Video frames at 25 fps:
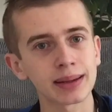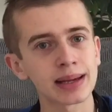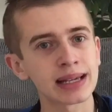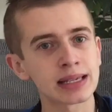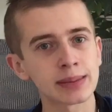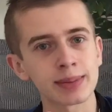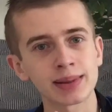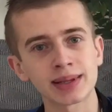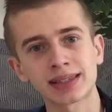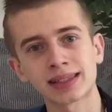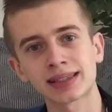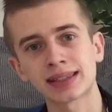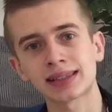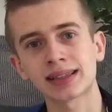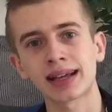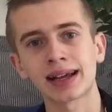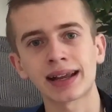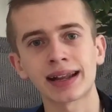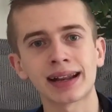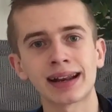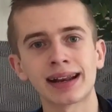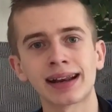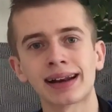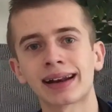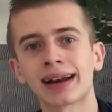ese va a estar
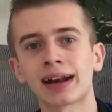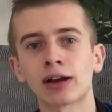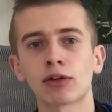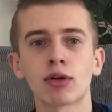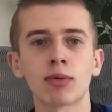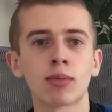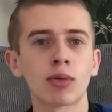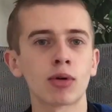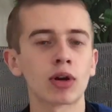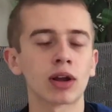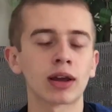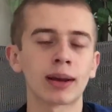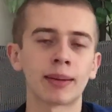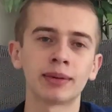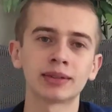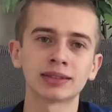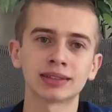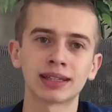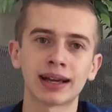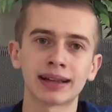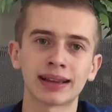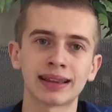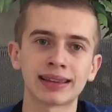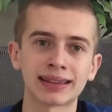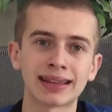en el rango de vuelo que vamos
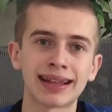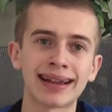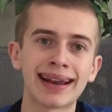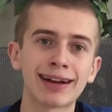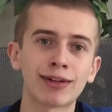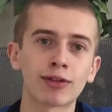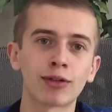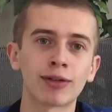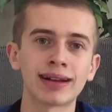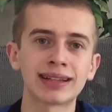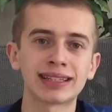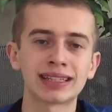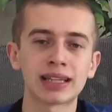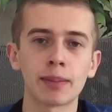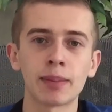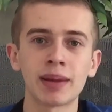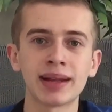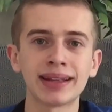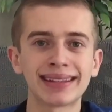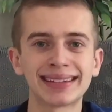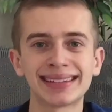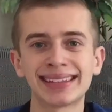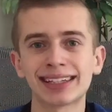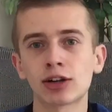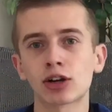a tener con este
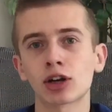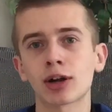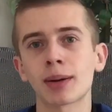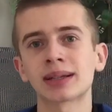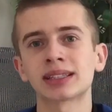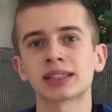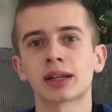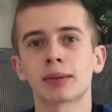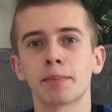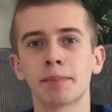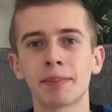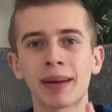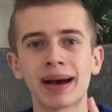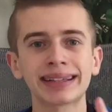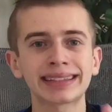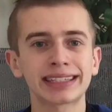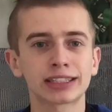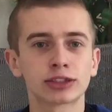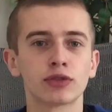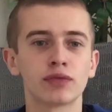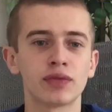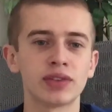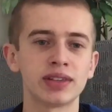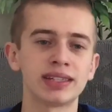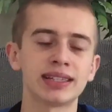Mini 3 y creo que va a ser más que
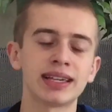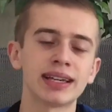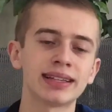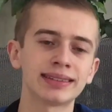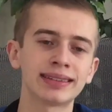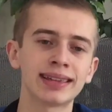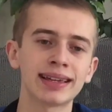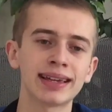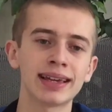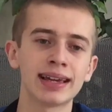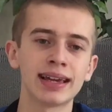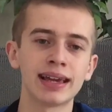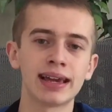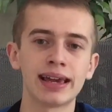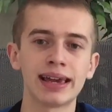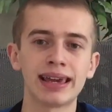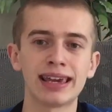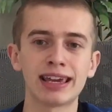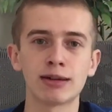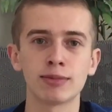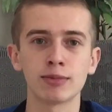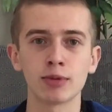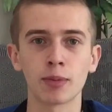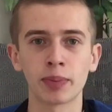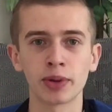suficiente
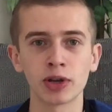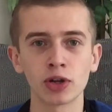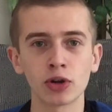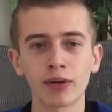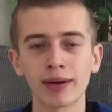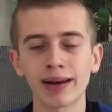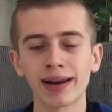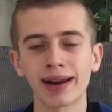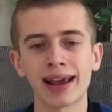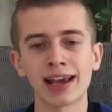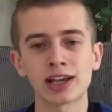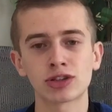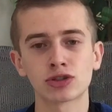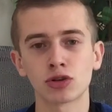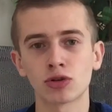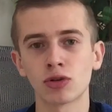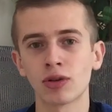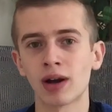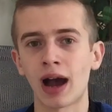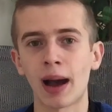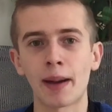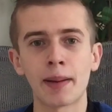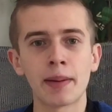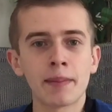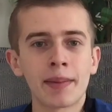y en mi opinión
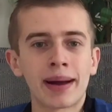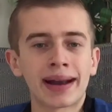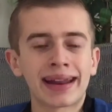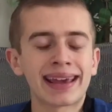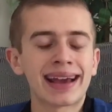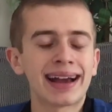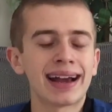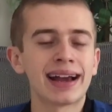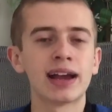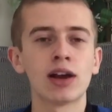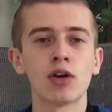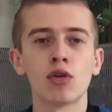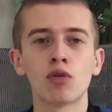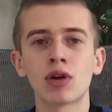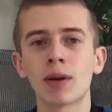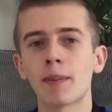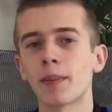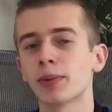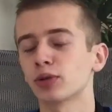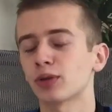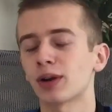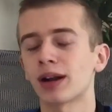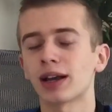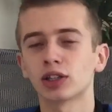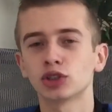eso a mí me haría una
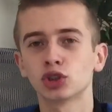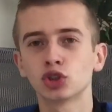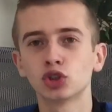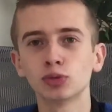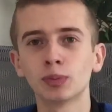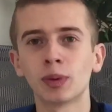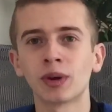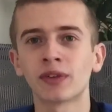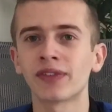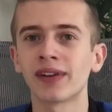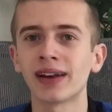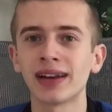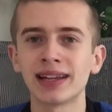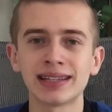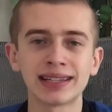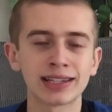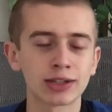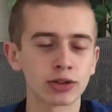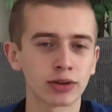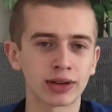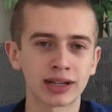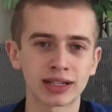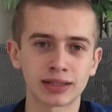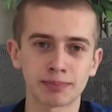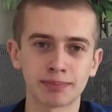persona súper feliz y
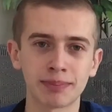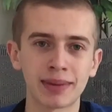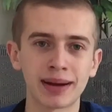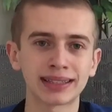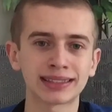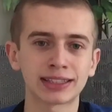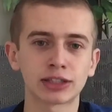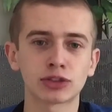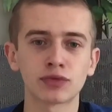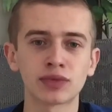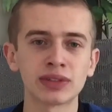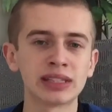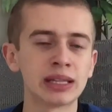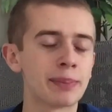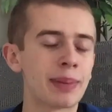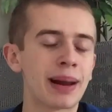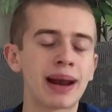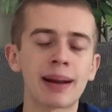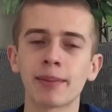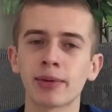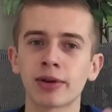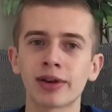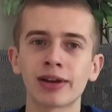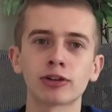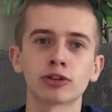creo que es más que suficiente para
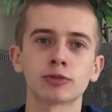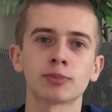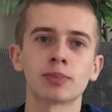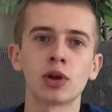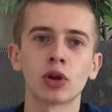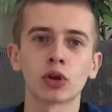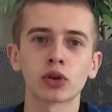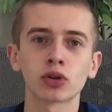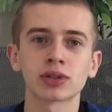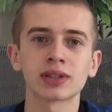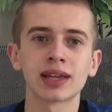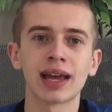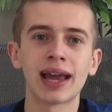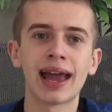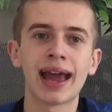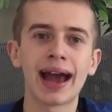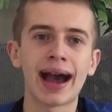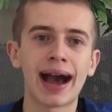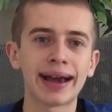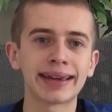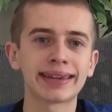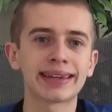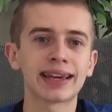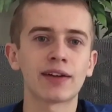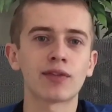la mayoría de los pilotos
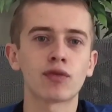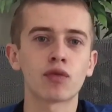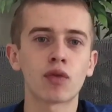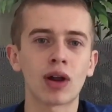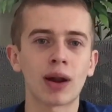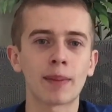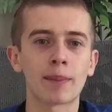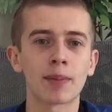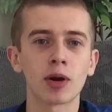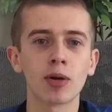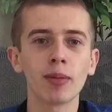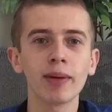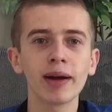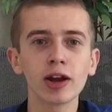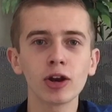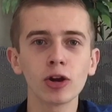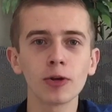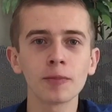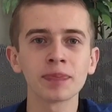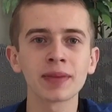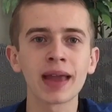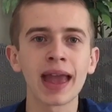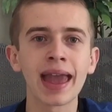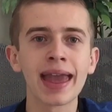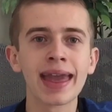allá afuera. Pero
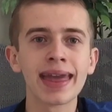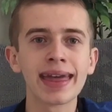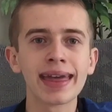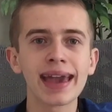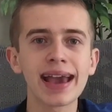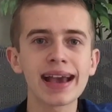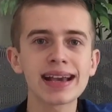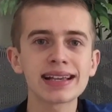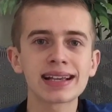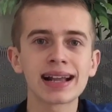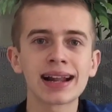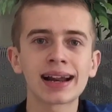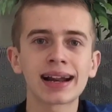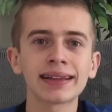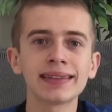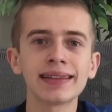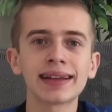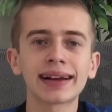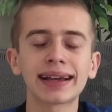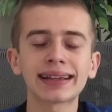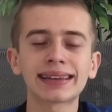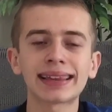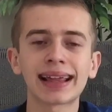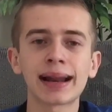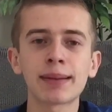bueno, es el render
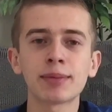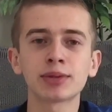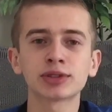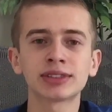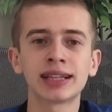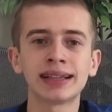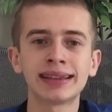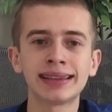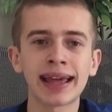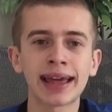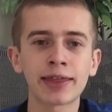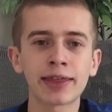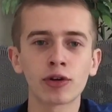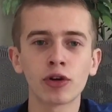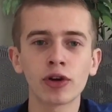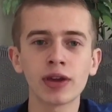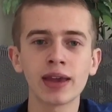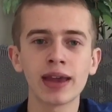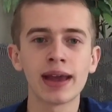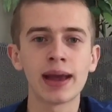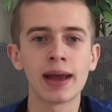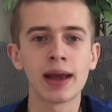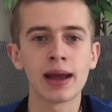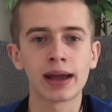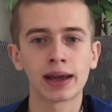que tenemos el día de hoy.
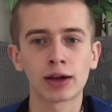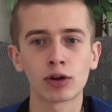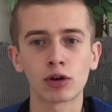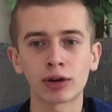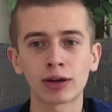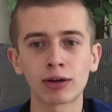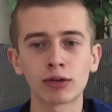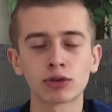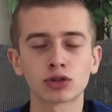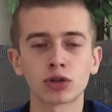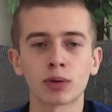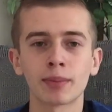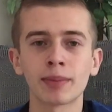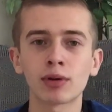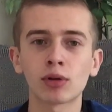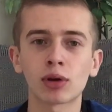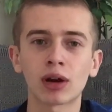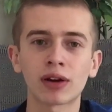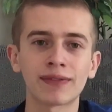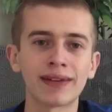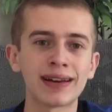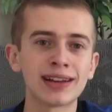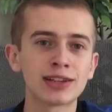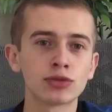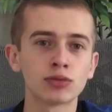Creo que nuestro amigo
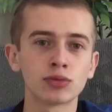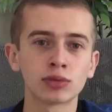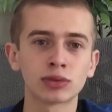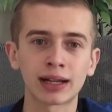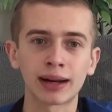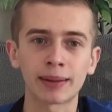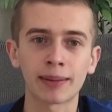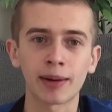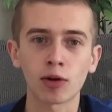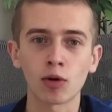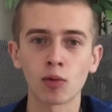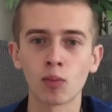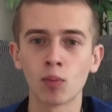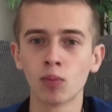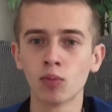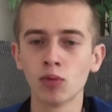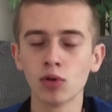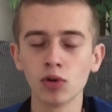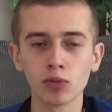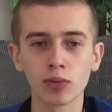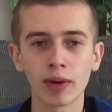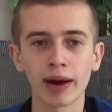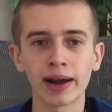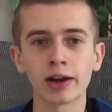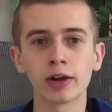Rafael hizo un trabajo
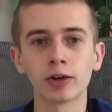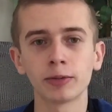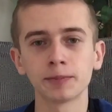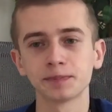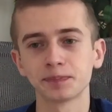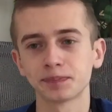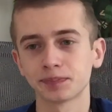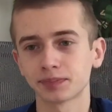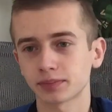muy bueno.